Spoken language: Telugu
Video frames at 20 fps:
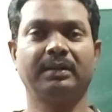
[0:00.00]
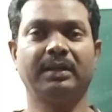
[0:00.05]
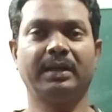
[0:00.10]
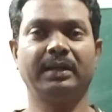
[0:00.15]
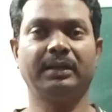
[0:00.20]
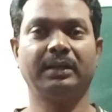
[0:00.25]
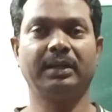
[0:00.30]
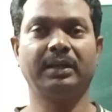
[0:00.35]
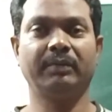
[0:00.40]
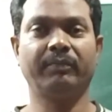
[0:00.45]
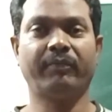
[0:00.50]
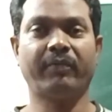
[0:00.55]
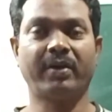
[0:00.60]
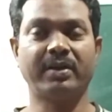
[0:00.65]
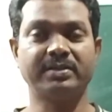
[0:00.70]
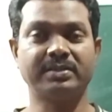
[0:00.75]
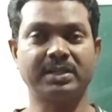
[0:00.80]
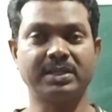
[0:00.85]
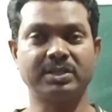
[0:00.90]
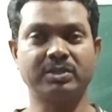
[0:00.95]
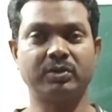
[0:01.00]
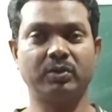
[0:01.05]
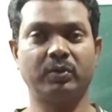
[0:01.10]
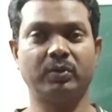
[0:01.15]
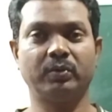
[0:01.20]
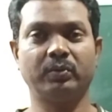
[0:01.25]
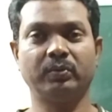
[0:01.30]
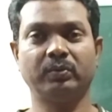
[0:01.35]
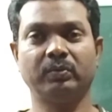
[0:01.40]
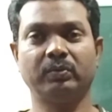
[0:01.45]
దానికి ఫాస్ట్
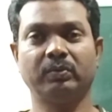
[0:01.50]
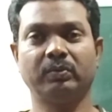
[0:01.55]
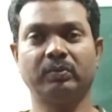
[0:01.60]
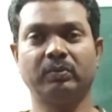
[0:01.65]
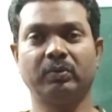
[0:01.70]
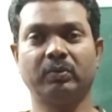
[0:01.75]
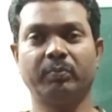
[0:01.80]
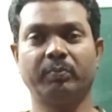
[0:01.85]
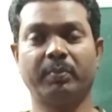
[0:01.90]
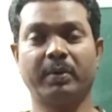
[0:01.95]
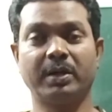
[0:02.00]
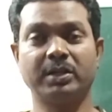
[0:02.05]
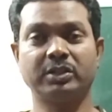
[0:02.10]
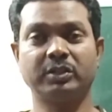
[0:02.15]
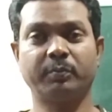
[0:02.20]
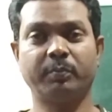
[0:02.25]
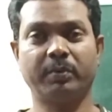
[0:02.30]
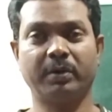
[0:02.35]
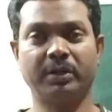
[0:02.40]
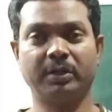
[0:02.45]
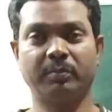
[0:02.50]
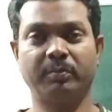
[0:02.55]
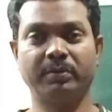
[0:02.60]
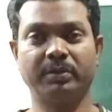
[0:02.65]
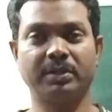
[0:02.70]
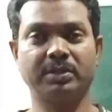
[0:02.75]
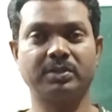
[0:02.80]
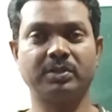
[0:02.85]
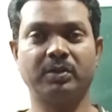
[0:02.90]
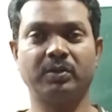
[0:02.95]
టెన్స్లోనూ పాస్ట్ పార్టబుల్
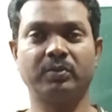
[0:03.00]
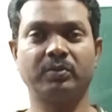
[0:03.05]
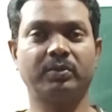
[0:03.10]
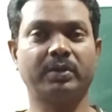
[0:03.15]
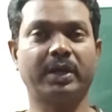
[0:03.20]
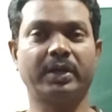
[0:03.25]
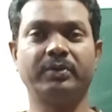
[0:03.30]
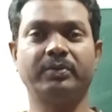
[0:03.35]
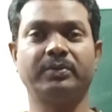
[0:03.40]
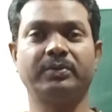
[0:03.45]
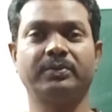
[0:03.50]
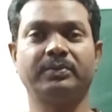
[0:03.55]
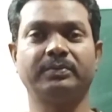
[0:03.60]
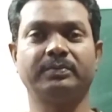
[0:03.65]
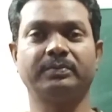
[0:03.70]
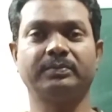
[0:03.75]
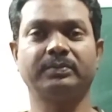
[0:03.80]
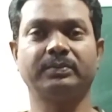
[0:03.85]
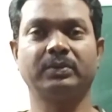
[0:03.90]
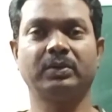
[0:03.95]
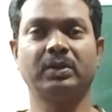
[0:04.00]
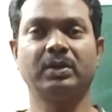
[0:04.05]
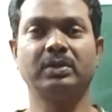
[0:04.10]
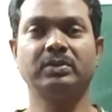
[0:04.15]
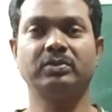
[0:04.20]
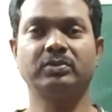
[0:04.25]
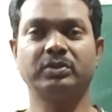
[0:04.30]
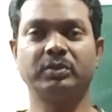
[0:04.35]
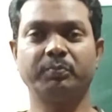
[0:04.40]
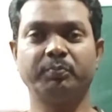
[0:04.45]
బుడ్డెన్స్లోనూ రాయకూడదు
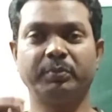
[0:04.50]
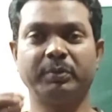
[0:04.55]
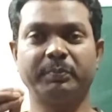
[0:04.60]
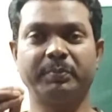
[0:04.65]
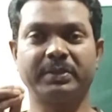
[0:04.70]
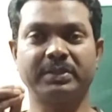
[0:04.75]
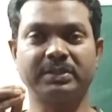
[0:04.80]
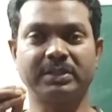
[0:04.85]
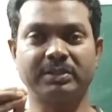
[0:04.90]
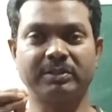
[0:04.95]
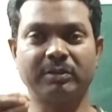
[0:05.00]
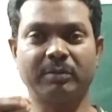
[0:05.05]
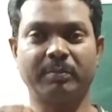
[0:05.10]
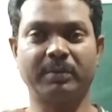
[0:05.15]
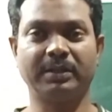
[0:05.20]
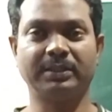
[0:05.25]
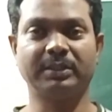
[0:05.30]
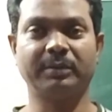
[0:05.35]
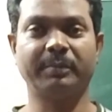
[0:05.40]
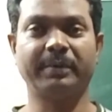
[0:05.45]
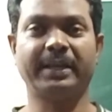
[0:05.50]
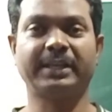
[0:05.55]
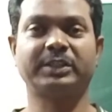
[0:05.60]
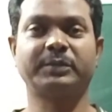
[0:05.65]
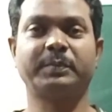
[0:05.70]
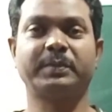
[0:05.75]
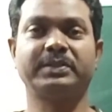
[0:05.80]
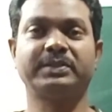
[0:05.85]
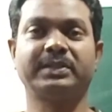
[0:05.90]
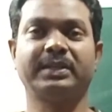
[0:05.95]
సో సింపుల్ ప్రెసిడెన్స్లో మాత్రమే
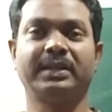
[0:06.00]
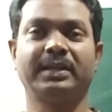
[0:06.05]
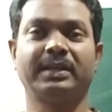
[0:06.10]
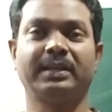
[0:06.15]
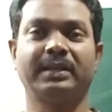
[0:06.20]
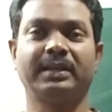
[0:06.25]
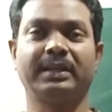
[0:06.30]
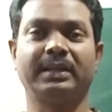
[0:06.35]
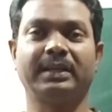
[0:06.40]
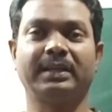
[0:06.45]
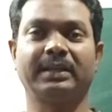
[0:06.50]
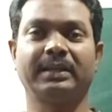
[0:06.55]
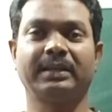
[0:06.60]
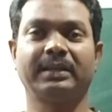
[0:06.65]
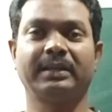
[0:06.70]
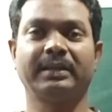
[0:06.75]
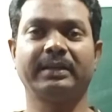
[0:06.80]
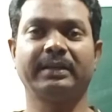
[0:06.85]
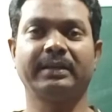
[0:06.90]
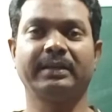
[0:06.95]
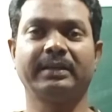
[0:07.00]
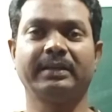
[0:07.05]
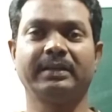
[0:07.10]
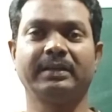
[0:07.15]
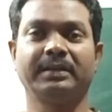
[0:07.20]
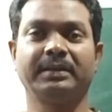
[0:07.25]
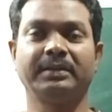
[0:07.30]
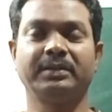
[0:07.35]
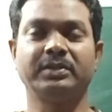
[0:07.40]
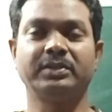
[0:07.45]
ఎక్స్ప్రెస్ చేయాలి
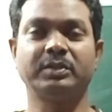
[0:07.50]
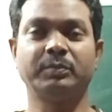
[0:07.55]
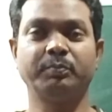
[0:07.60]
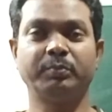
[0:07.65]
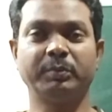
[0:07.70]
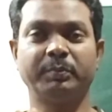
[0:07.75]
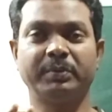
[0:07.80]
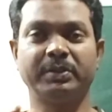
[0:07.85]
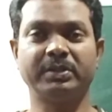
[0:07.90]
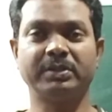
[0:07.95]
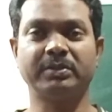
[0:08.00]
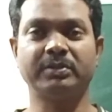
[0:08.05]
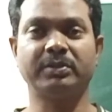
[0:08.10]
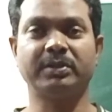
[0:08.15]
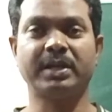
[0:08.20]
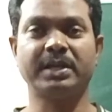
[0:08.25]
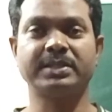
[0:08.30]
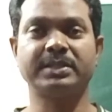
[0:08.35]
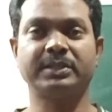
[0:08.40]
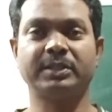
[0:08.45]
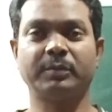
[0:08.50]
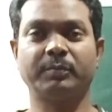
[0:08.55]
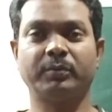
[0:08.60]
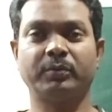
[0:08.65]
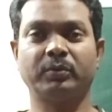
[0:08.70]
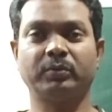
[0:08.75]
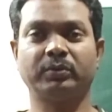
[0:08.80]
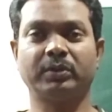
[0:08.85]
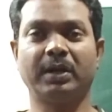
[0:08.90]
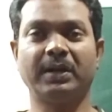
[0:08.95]
సో సింపుల్ ప్రెసిడెన్స్
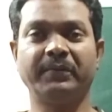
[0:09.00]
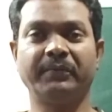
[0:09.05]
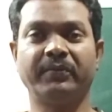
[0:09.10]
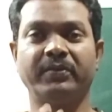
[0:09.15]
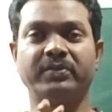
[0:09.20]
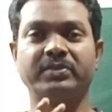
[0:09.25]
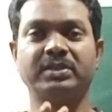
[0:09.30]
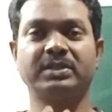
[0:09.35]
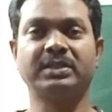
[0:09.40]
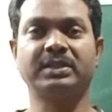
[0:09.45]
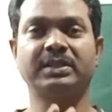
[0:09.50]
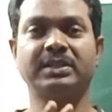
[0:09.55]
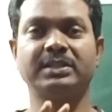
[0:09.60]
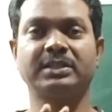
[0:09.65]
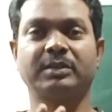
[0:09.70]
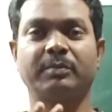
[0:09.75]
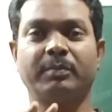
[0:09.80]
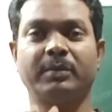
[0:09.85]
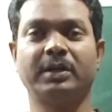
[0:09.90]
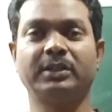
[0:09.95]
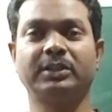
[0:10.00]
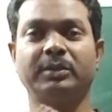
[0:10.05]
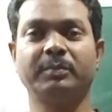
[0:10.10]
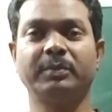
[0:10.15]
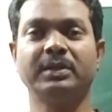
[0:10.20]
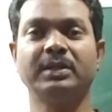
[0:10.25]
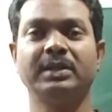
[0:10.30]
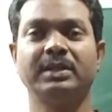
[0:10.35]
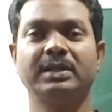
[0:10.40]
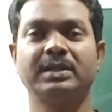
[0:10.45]
రాసేటప్పుడు థర్డ్ పర్సన్ సింగిల్స్కి
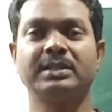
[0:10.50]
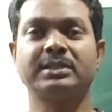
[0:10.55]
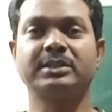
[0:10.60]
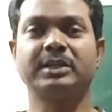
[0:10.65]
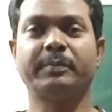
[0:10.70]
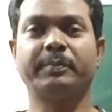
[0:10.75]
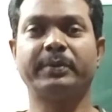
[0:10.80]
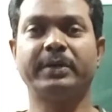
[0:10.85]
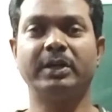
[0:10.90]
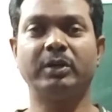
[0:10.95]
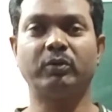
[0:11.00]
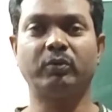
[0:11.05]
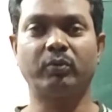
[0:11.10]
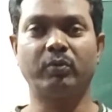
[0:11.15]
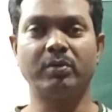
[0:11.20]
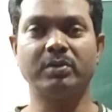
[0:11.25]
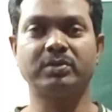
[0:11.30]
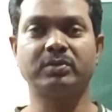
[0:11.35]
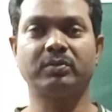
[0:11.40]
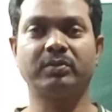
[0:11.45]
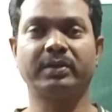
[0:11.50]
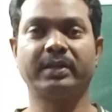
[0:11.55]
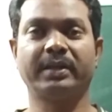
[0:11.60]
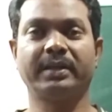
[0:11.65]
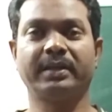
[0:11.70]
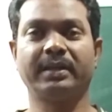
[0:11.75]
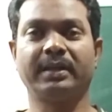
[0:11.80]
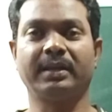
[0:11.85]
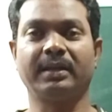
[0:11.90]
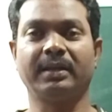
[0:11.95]
మాత్రమే సపరేట్ రూల్స్
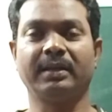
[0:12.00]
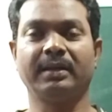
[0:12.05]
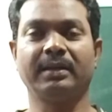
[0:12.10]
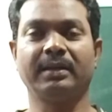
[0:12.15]
ఉంటాయి